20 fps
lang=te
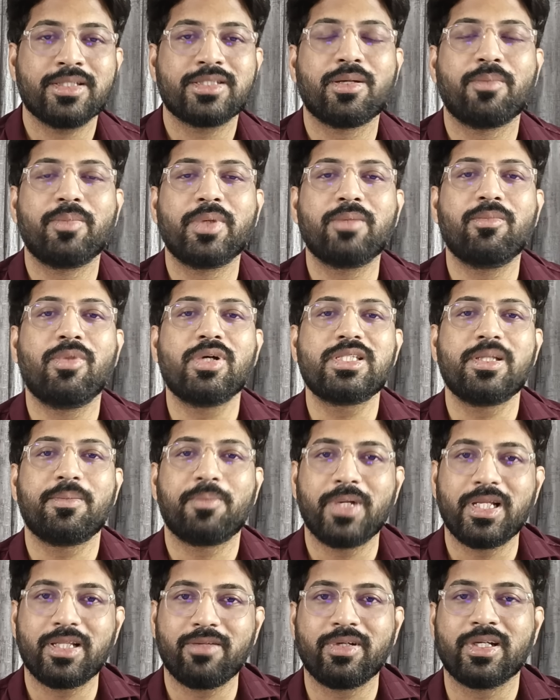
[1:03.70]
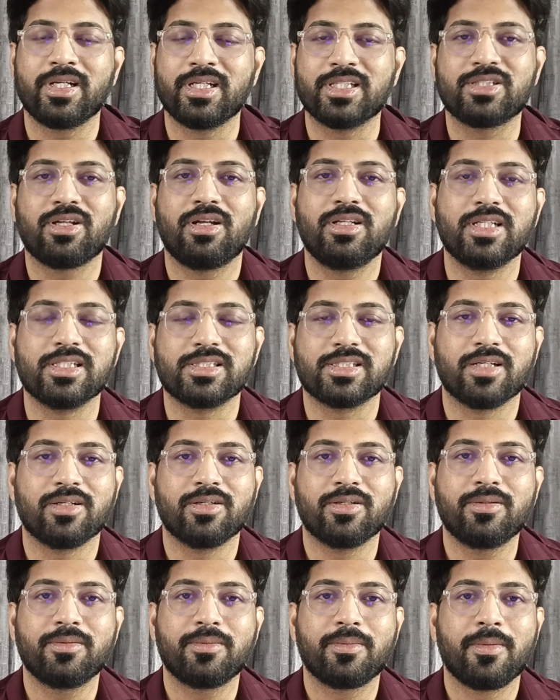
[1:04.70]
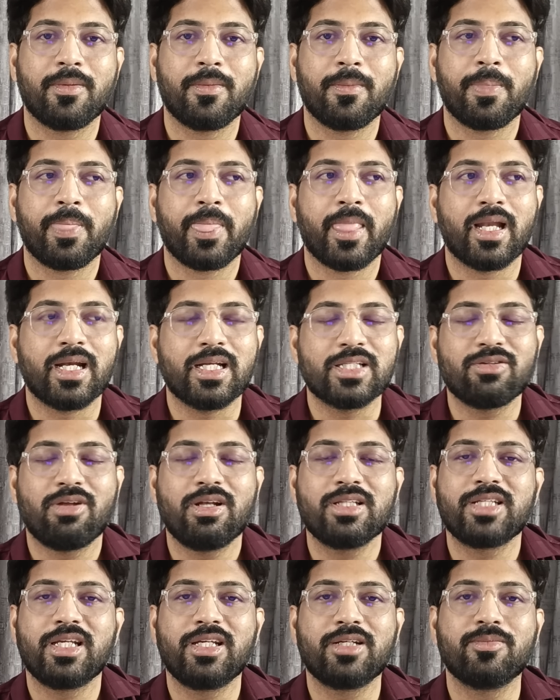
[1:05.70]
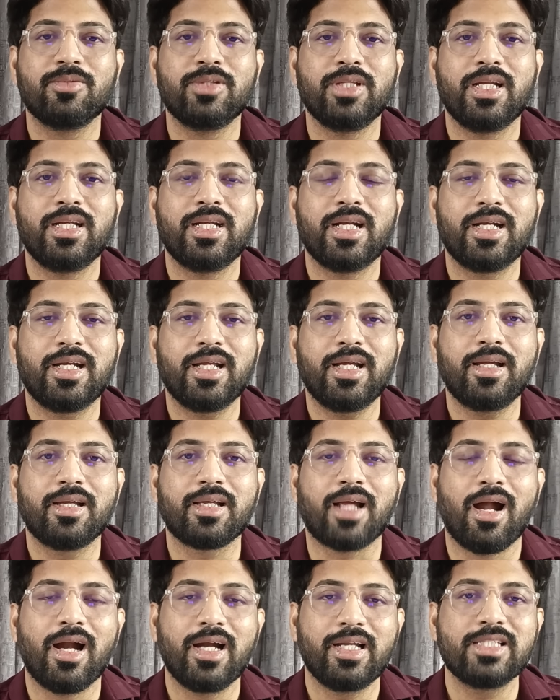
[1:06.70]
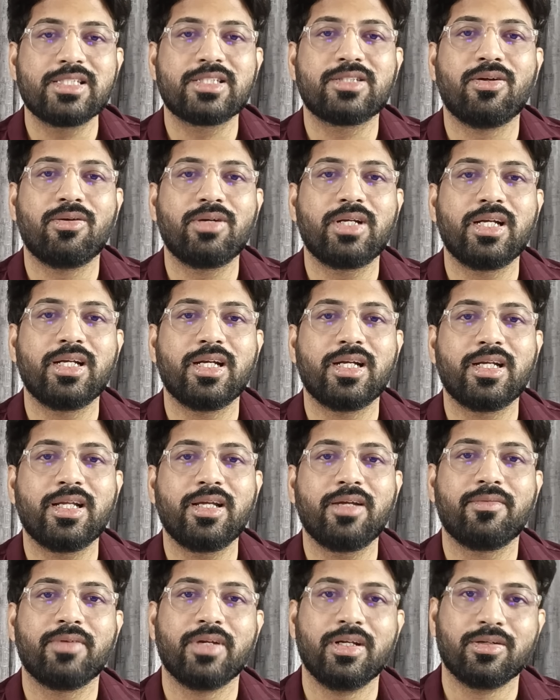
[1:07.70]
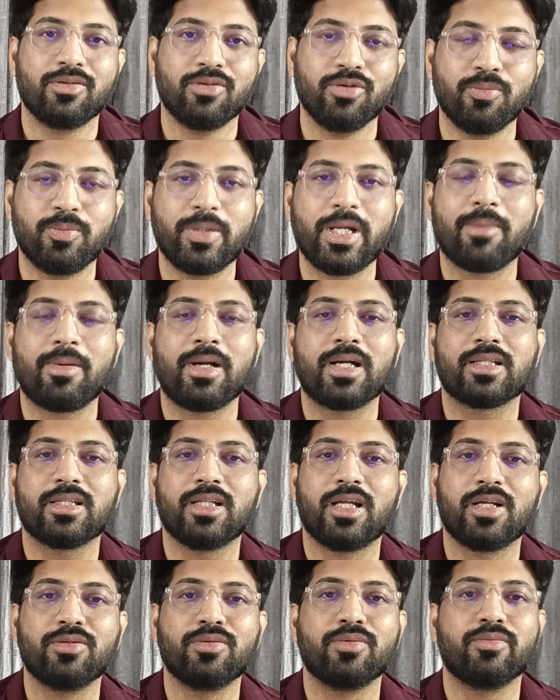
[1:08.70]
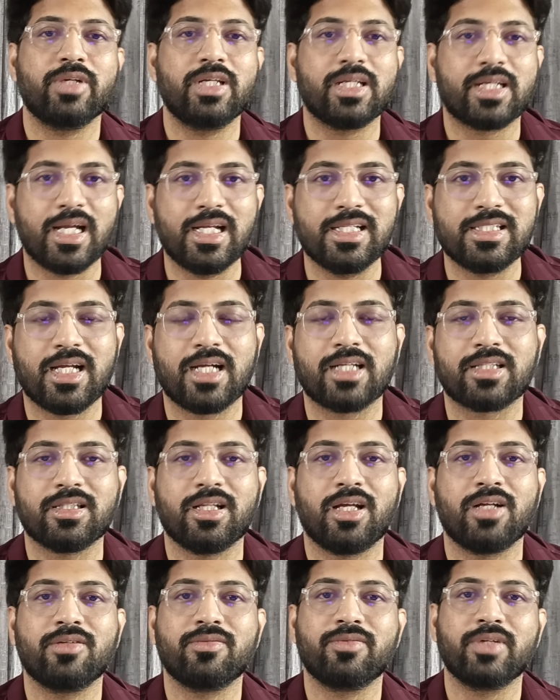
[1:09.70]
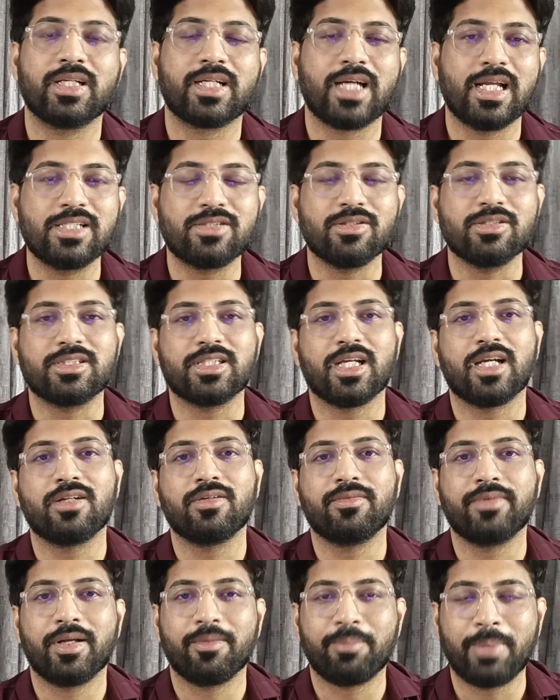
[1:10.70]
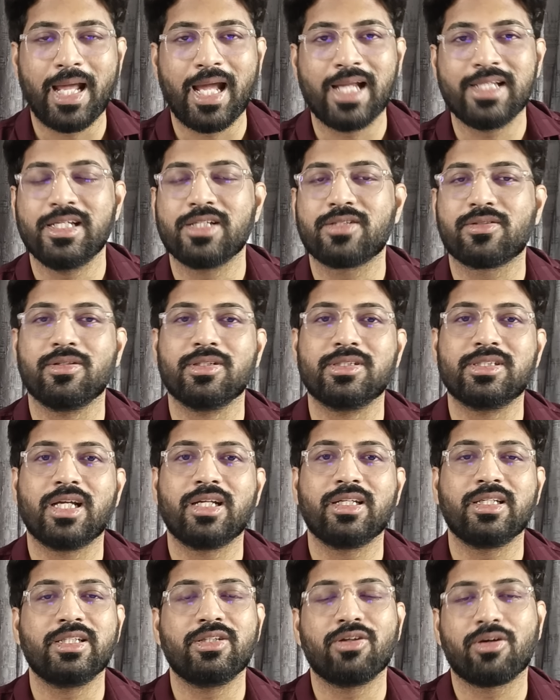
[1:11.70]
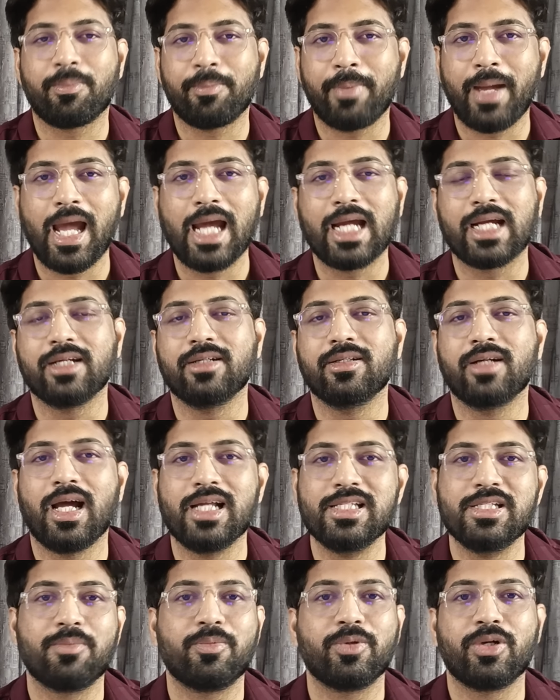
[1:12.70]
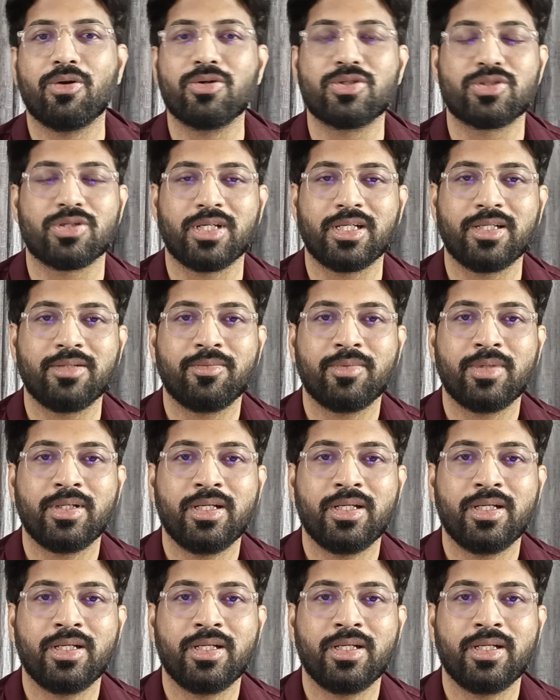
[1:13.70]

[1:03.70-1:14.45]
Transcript: సో బిగ్ బాస్ ఎప్పుడైతే వీటిని డిజాల్వ్ చేశాడో డిజాల్వ్ చేయకముందు ఏంటంటే ఆడియన్స్కి డౌట్ ఏంటంటే వీళ్ళు గ్రూప్ గేమ్ ఆడుతున్నారు వీళ్ళు కలిసి ఆడుతున్నారు వీళ్ళు కలిసి వచ్చారు వీళ్ళు ప్లాన్ చేసుకుని వచ్చారు ఇది ఒక ప్యాక్ అని చెప్పి డౌట్స్ ఉన్నాయి